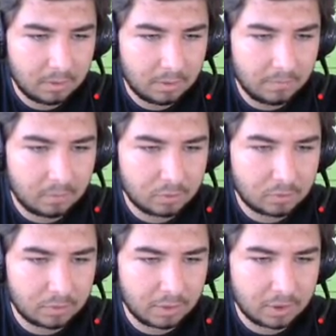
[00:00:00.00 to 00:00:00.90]
Deve
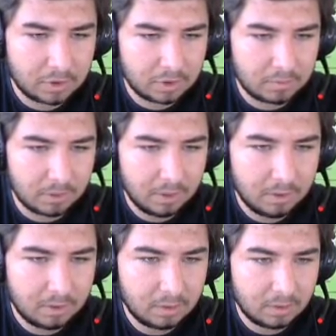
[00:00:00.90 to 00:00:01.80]
kuşunu araştırmaya.
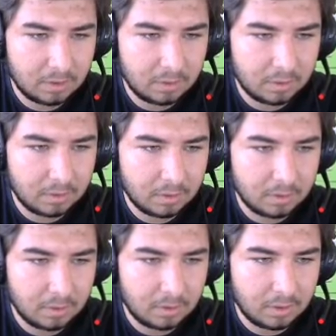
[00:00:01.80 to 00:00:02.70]

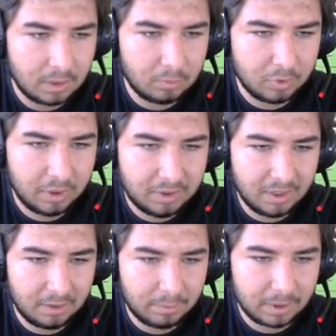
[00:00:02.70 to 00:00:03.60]
Ha, bunlar
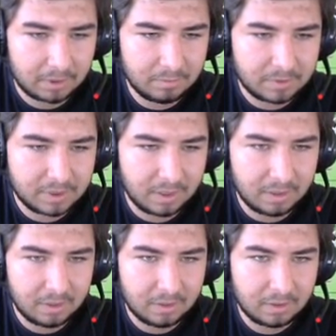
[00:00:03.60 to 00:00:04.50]
diğer parkımızdaydı.